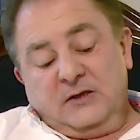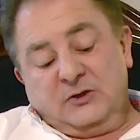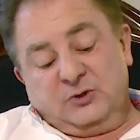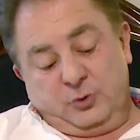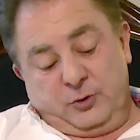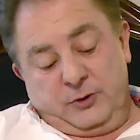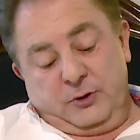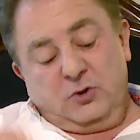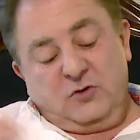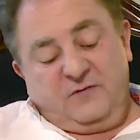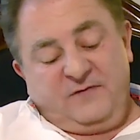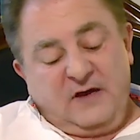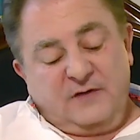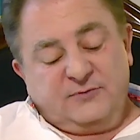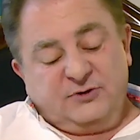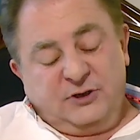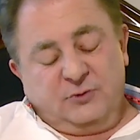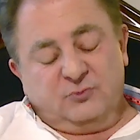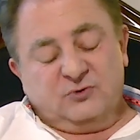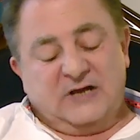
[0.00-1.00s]

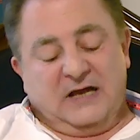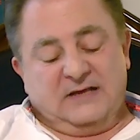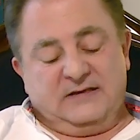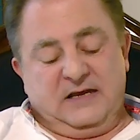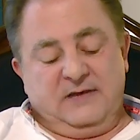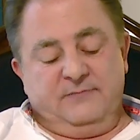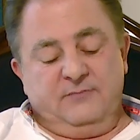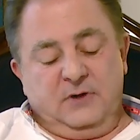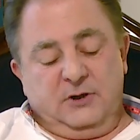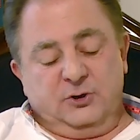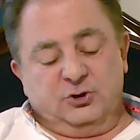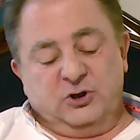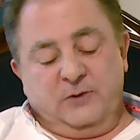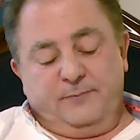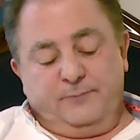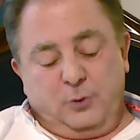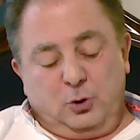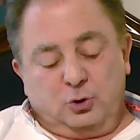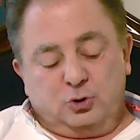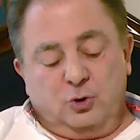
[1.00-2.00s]
Zorientowałem się zatem, że
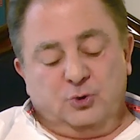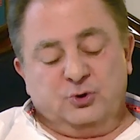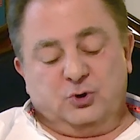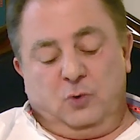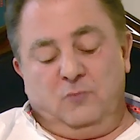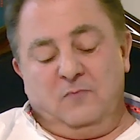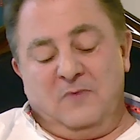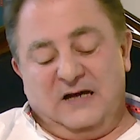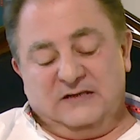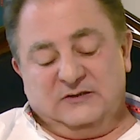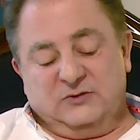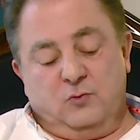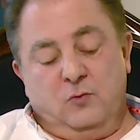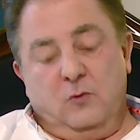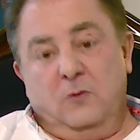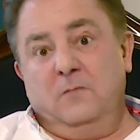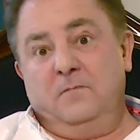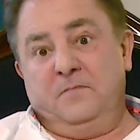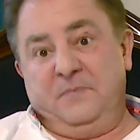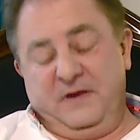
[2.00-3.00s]
prosząc o
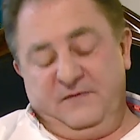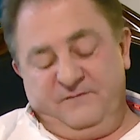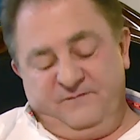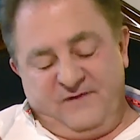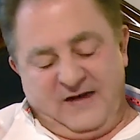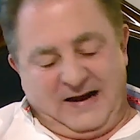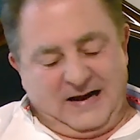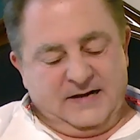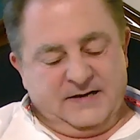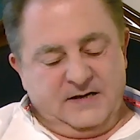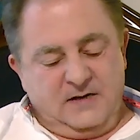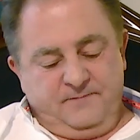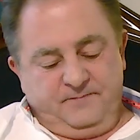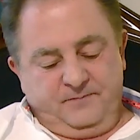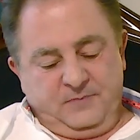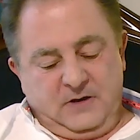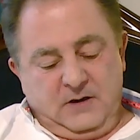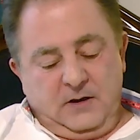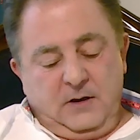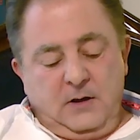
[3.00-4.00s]
masło, waj,
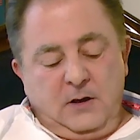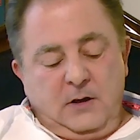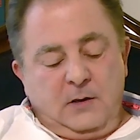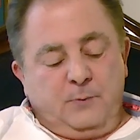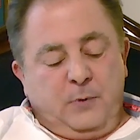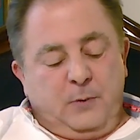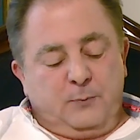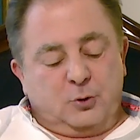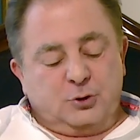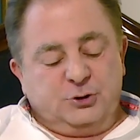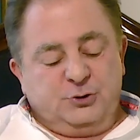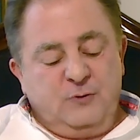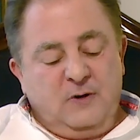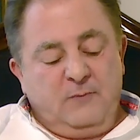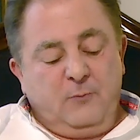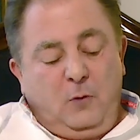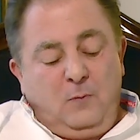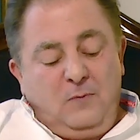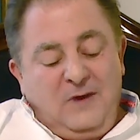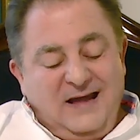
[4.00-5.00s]

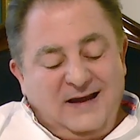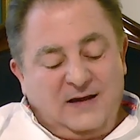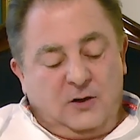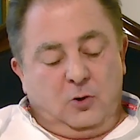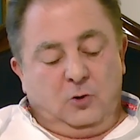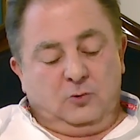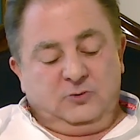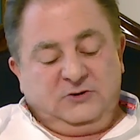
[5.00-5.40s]
poprosiłem o mleko,